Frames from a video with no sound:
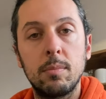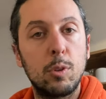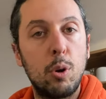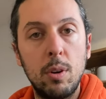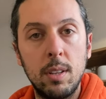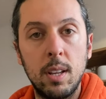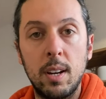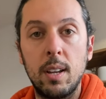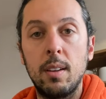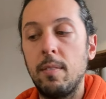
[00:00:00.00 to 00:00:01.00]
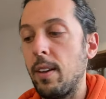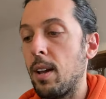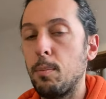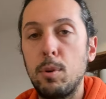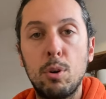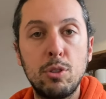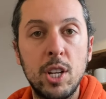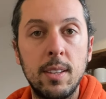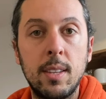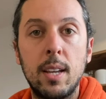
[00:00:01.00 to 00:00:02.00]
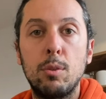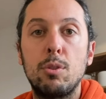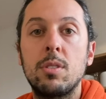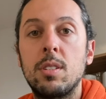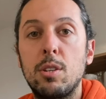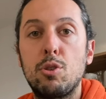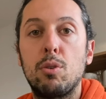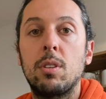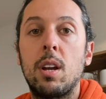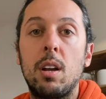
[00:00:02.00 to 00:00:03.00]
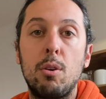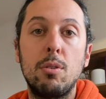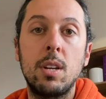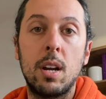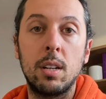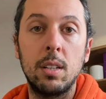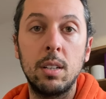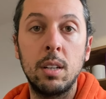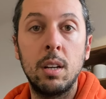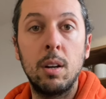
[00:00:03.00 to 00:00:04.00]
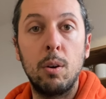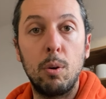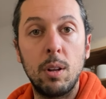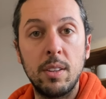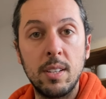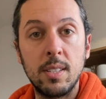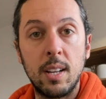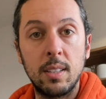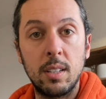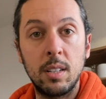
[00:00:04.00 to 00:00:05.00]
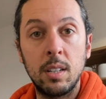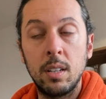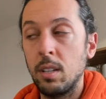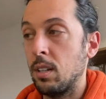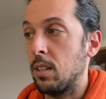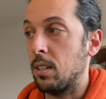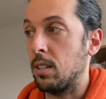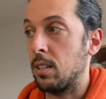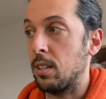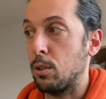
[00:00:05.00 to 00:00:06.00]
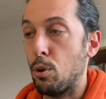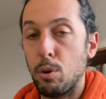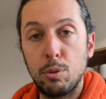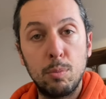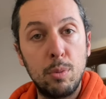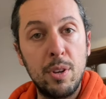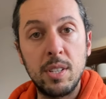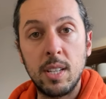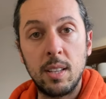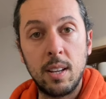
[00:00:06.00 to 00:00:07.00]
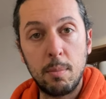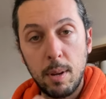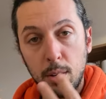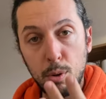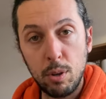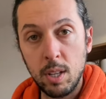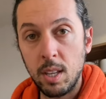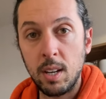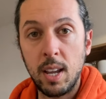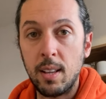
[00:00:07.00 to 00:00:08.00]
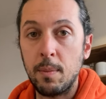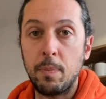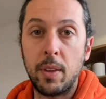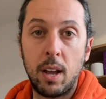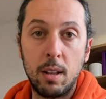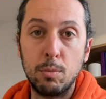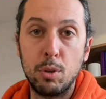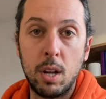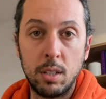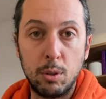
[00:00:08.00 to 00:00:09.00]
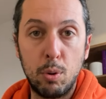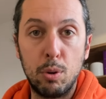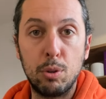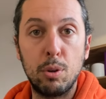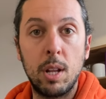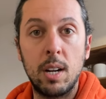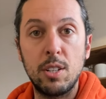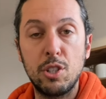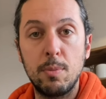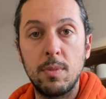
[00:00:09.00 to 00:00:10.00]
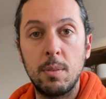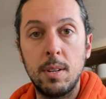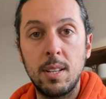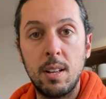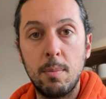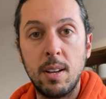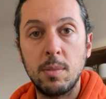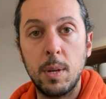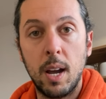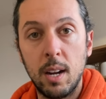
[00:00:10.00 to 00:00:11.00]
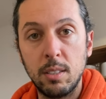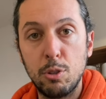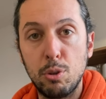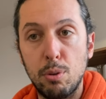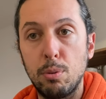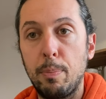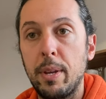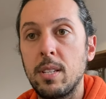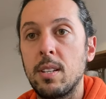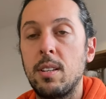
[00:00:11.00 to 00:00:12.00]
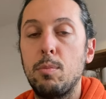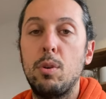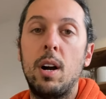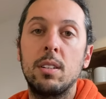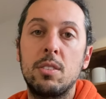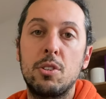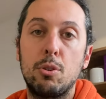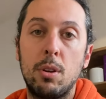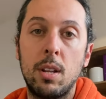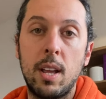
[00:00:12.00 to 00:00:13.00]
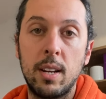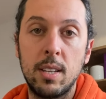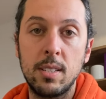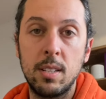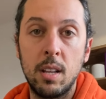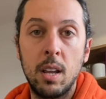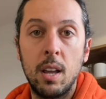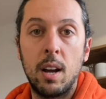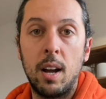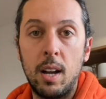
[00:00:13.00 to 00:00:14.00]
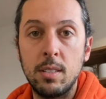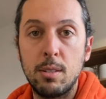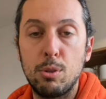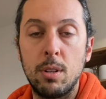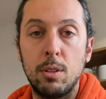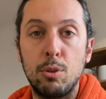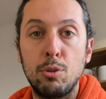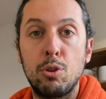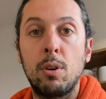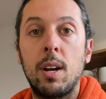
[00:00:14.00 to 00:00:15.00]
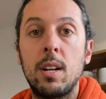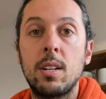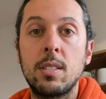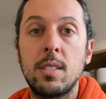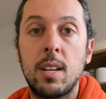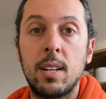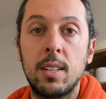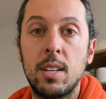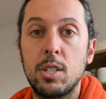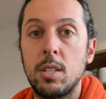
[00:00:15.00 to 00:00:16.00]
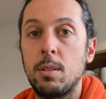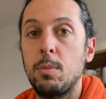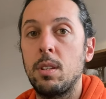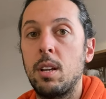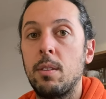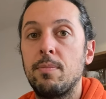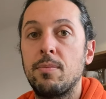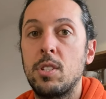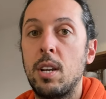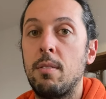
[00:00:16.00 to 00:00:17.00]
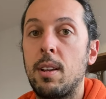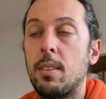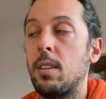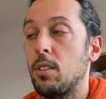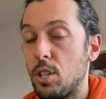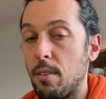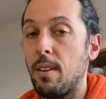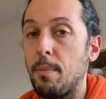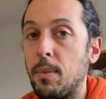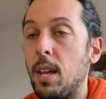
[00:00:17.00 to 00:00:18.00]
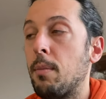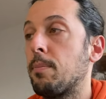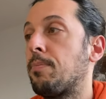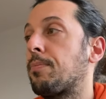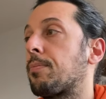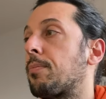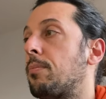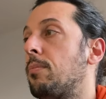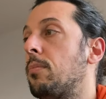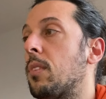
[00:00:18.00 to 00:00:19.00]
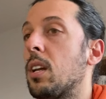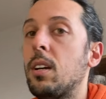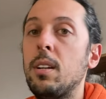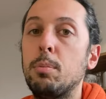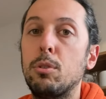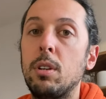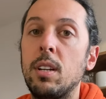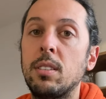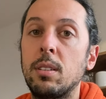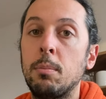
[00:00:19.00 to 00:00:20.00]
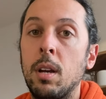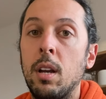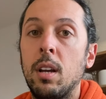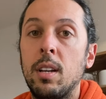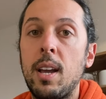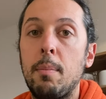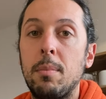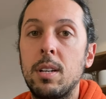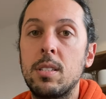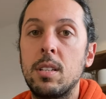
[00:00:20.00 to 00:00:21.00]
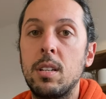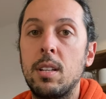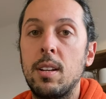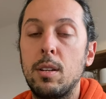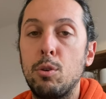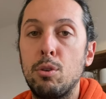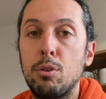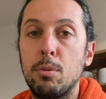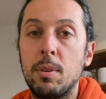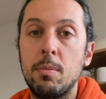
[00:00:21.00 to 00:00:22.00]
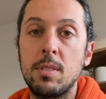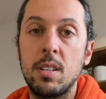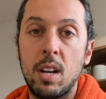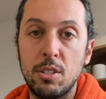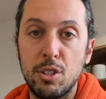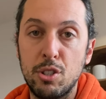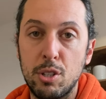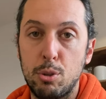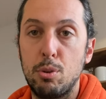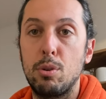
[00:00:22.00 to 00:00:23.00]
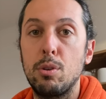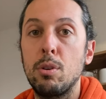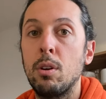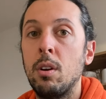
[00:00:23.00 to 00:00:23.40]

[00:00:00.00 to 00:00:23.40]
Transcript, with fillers: coinlere veya blockchain teknolojisine çok daha ön yargılı olan insanları e, gördüm. Bu insanlar ben coin alırken almıyorlardı, korkuyorlardı. Şimdi tabii inanılmaz bir artış oldu piyasada. Bu artışı gören herkesin ağzı sulanıyor. Çok alakasız arkadaşlarımın da çevren, çevremde kriptoya yatırım yapmak istediklerini görüyorum. Kimisi açıkça söylüyor.